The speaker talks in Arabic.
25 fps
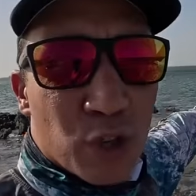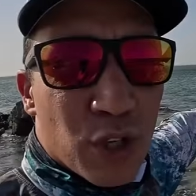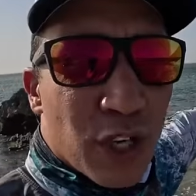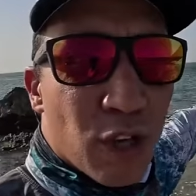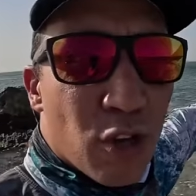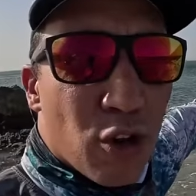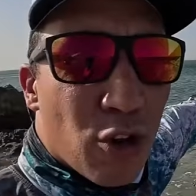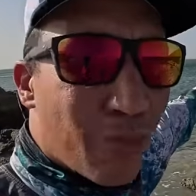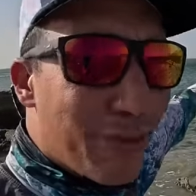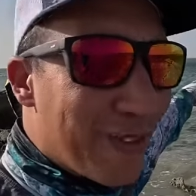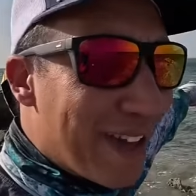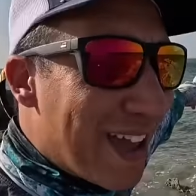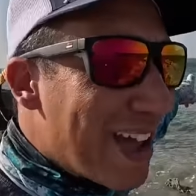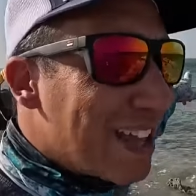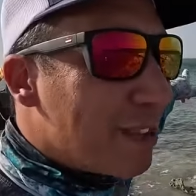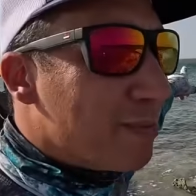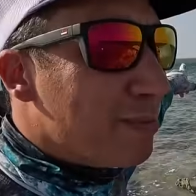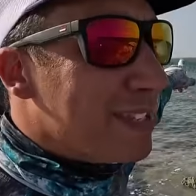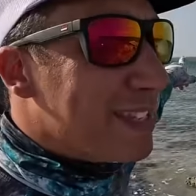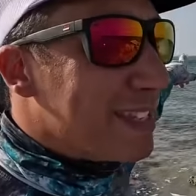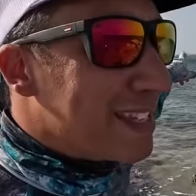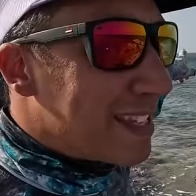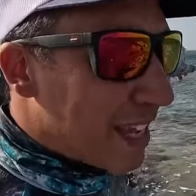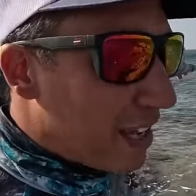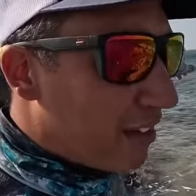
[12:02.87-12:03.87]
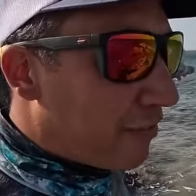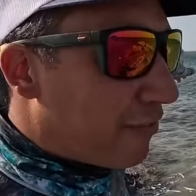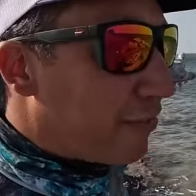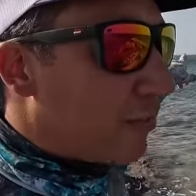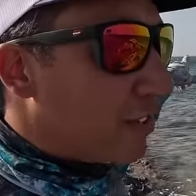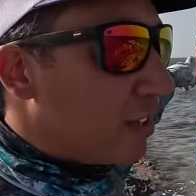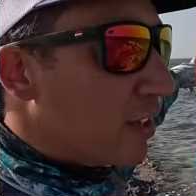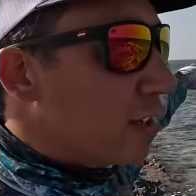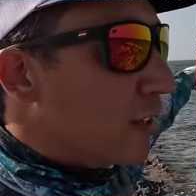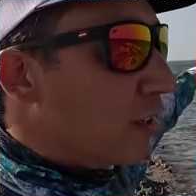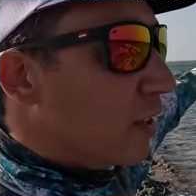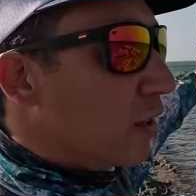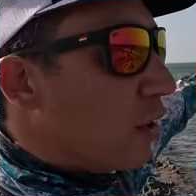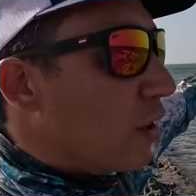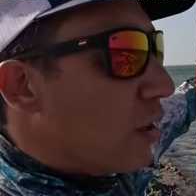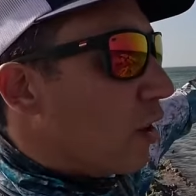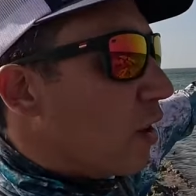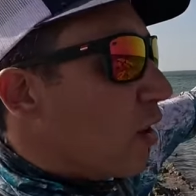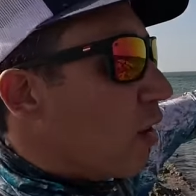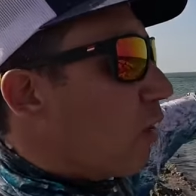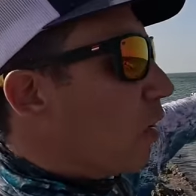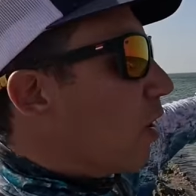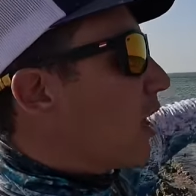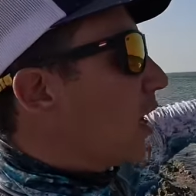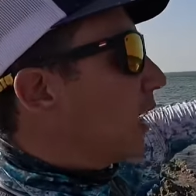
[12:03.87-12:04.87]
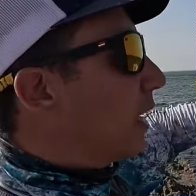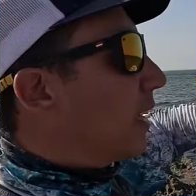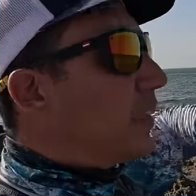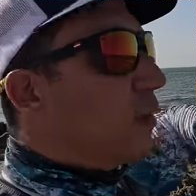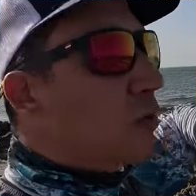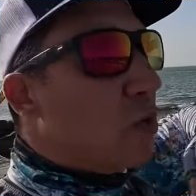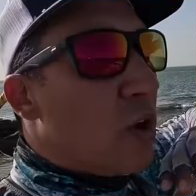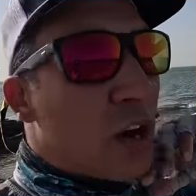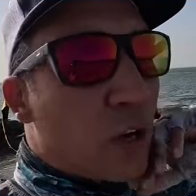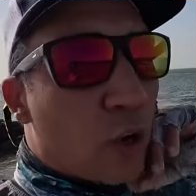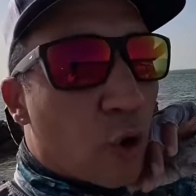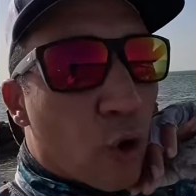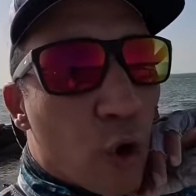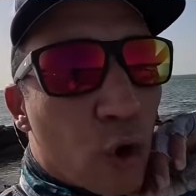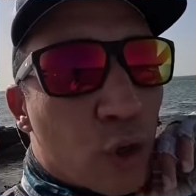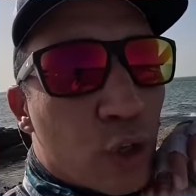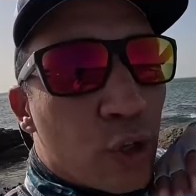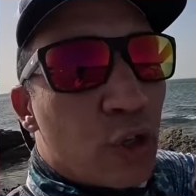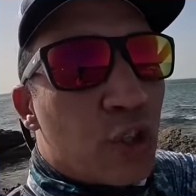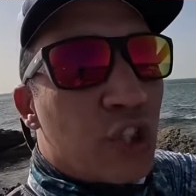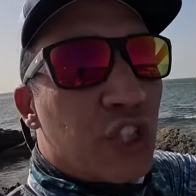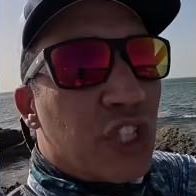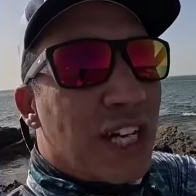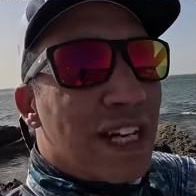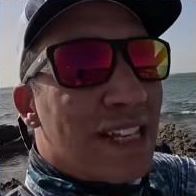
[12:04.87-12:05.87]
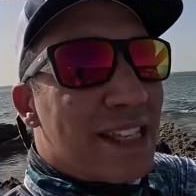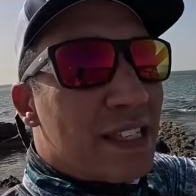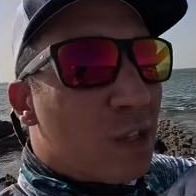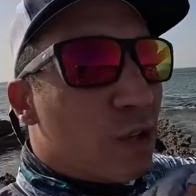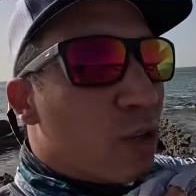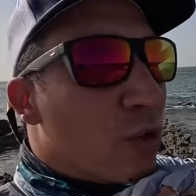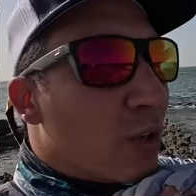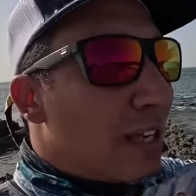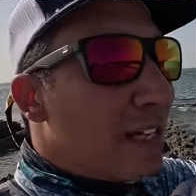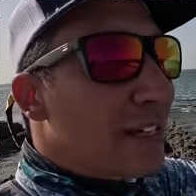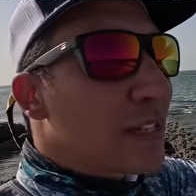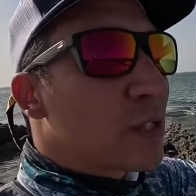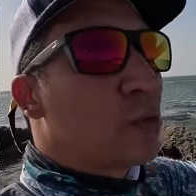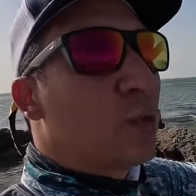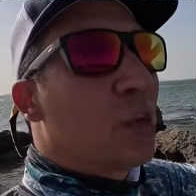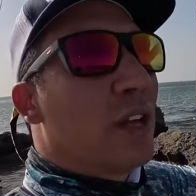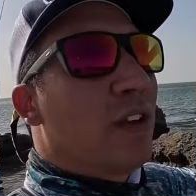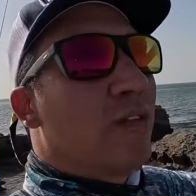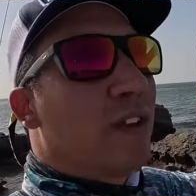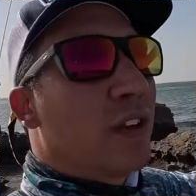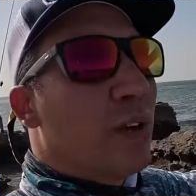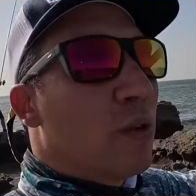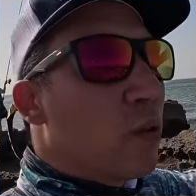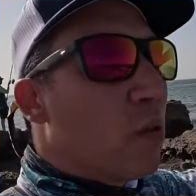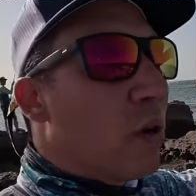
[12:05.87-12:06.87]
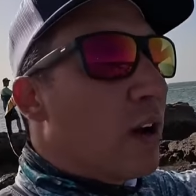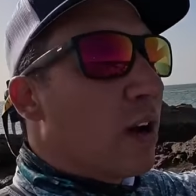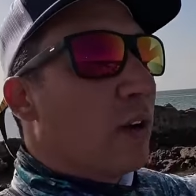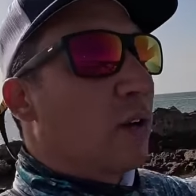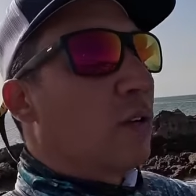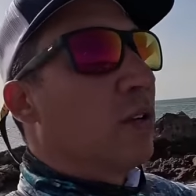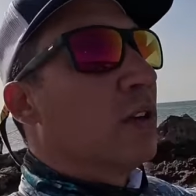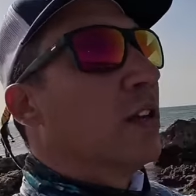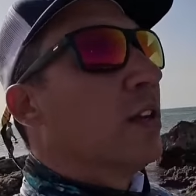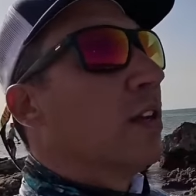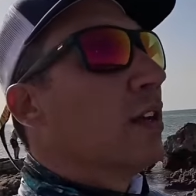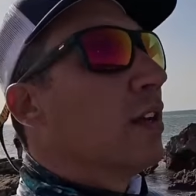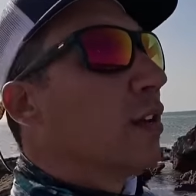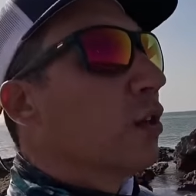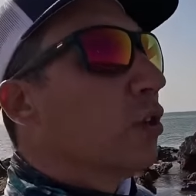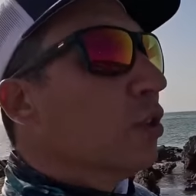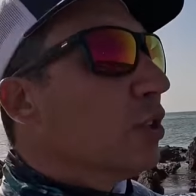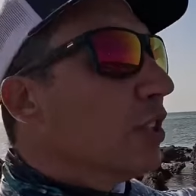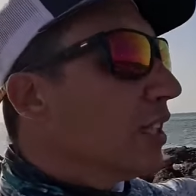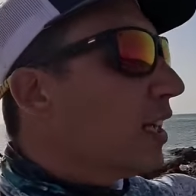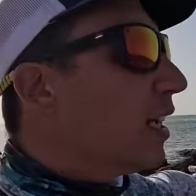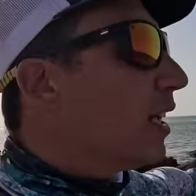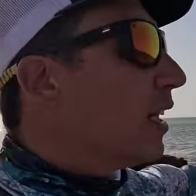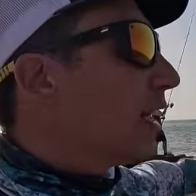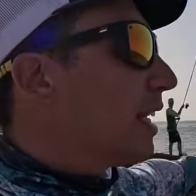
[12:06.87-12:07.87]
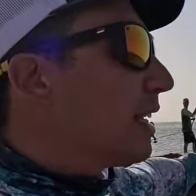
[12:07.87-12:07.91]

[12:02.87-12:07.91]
ليه بعاد بزاف ولكن والو اوكين شاس اوكان سويفي والو والدراري